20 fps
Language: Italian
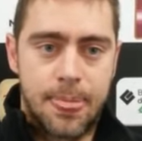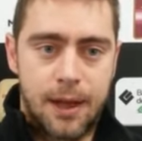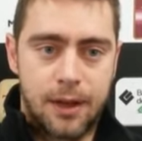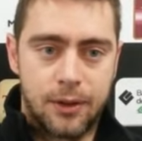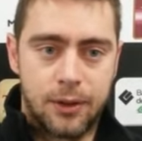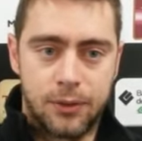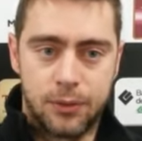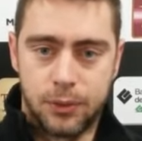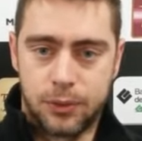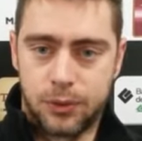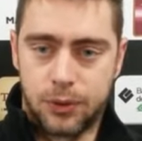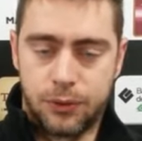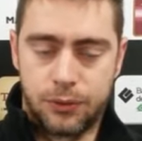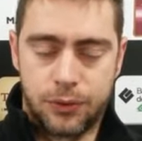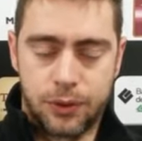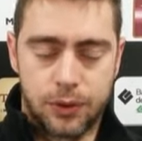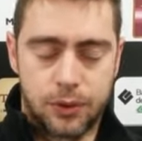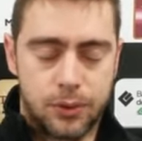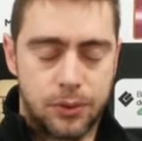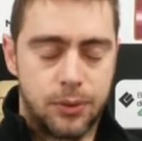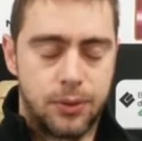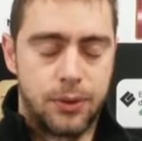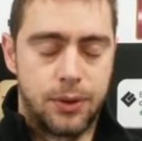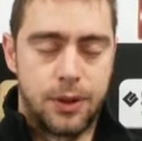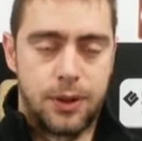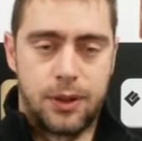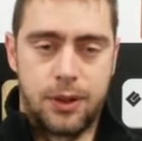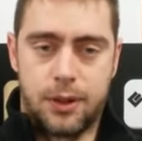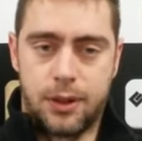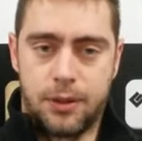hanno avuto
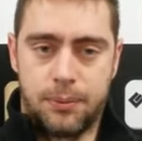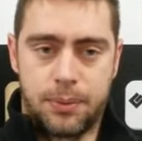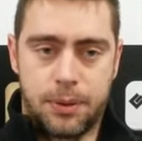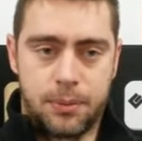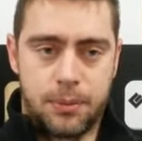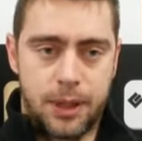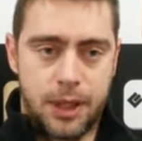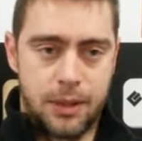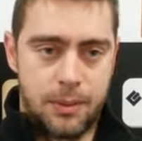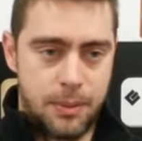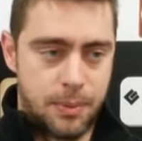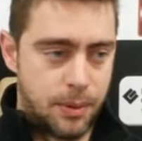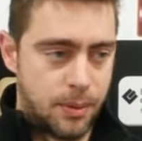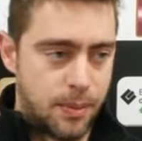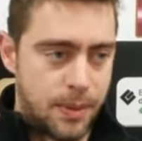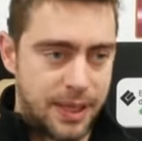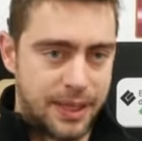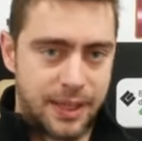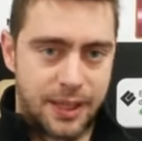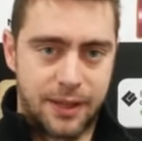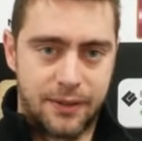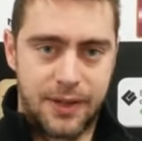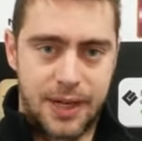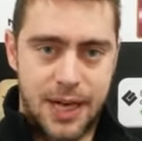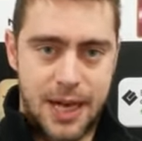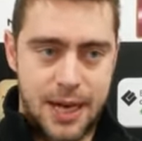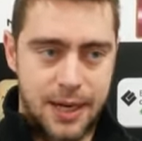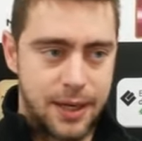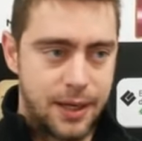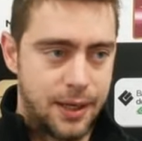infortuni, problemi, problematiche
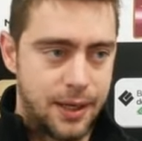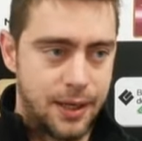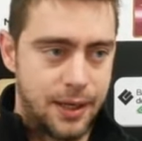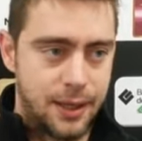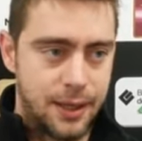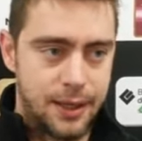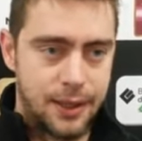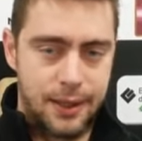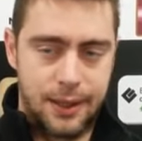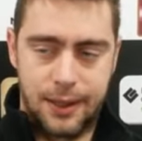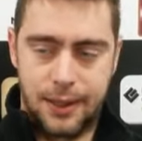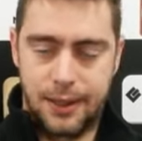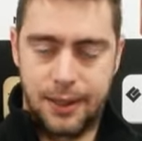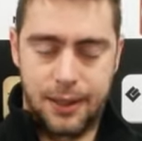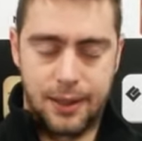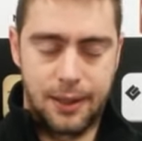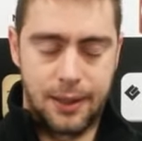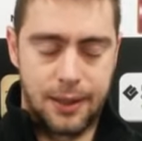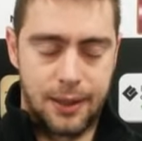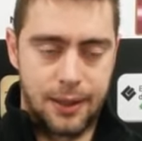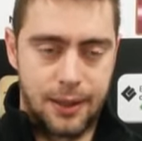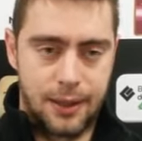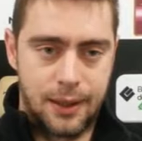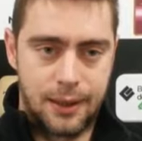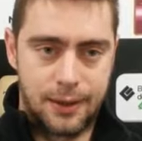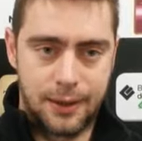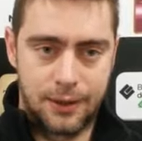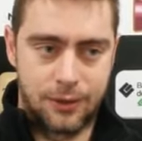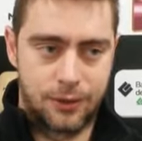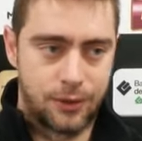varie
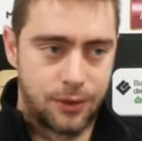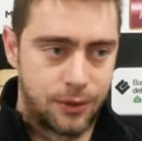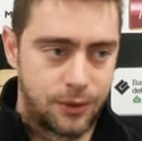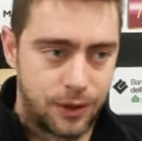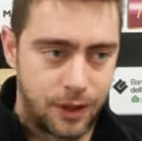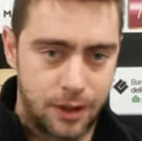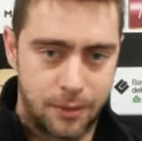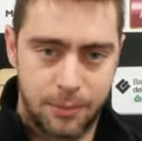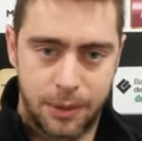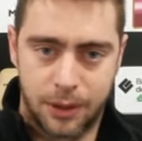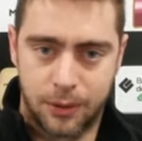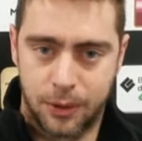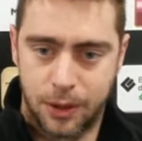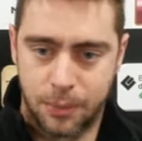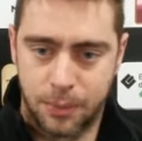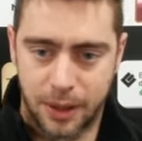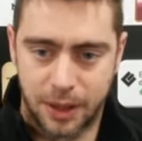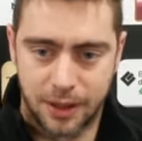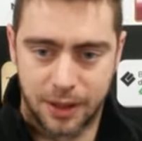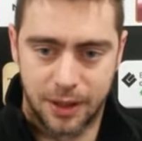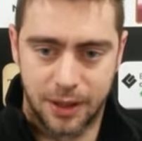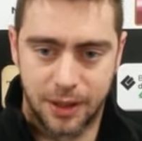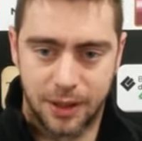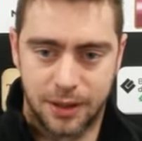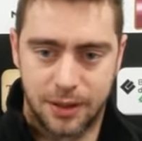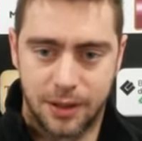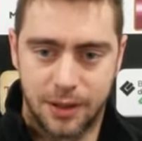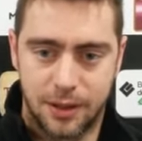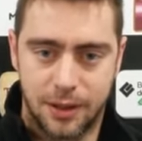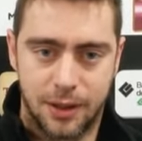adesso sembrano
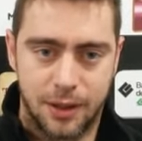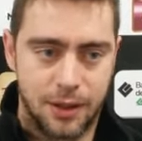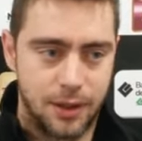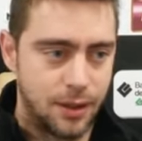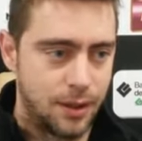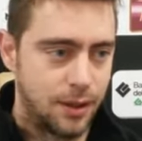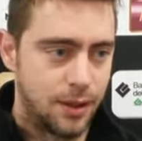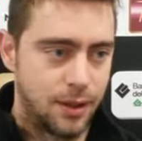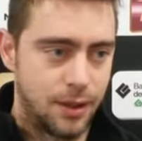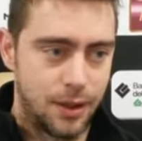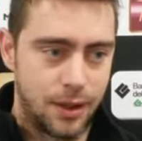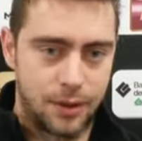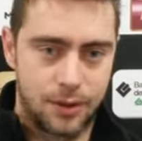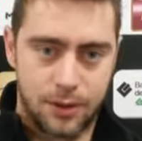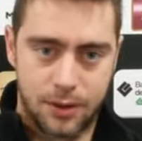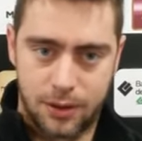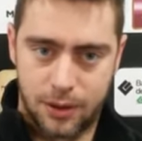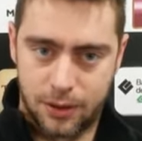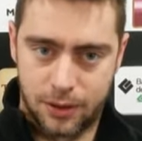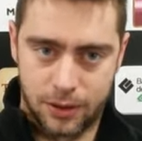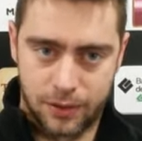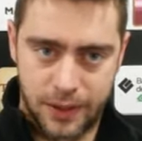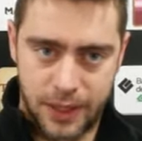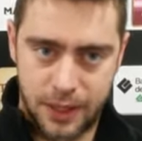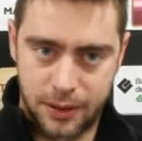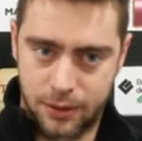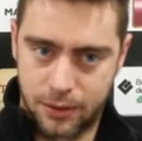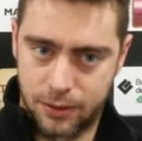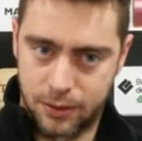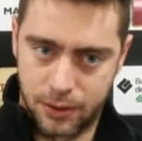ripartiti,
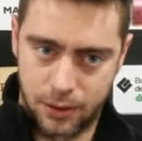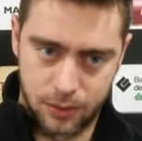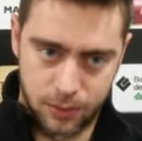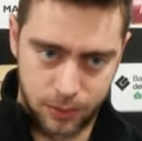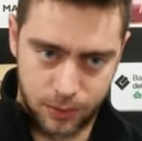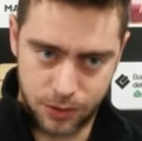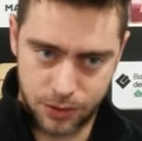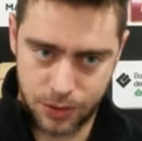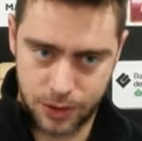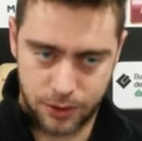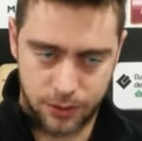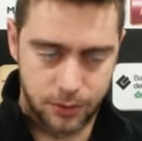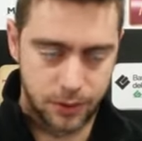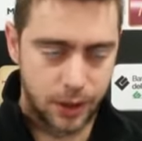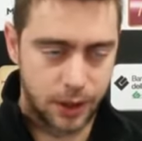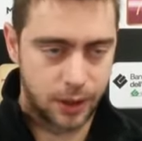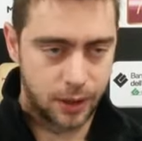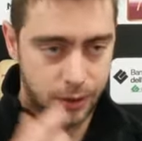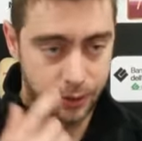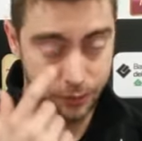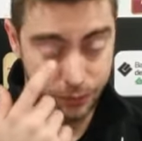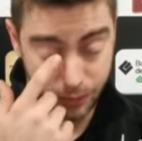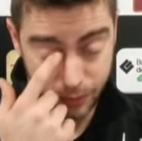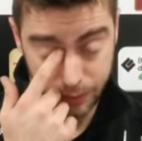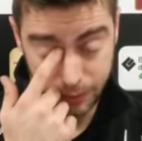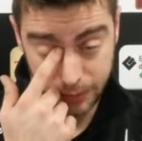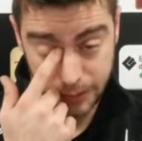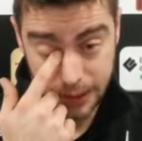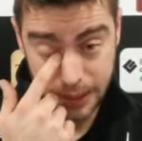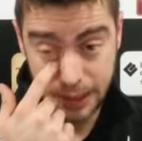ritrovando alcuni giocatori che erano
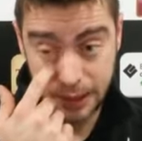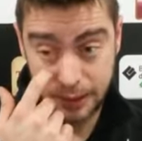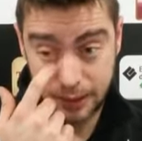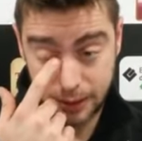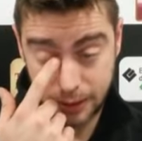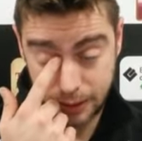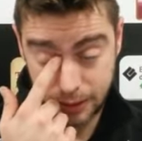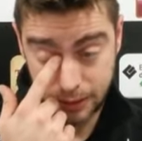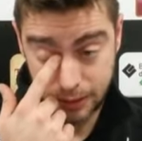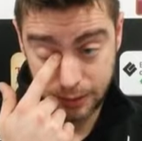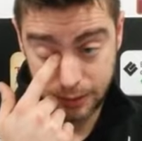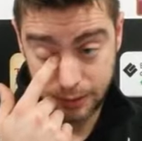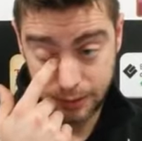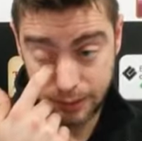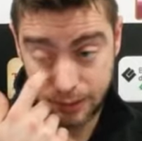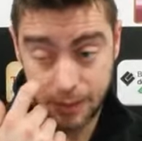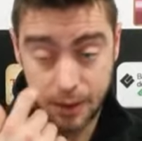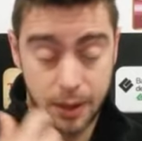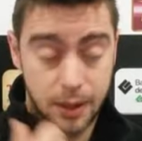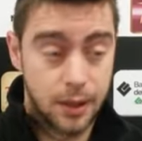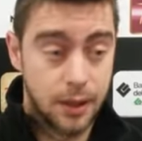infortunati,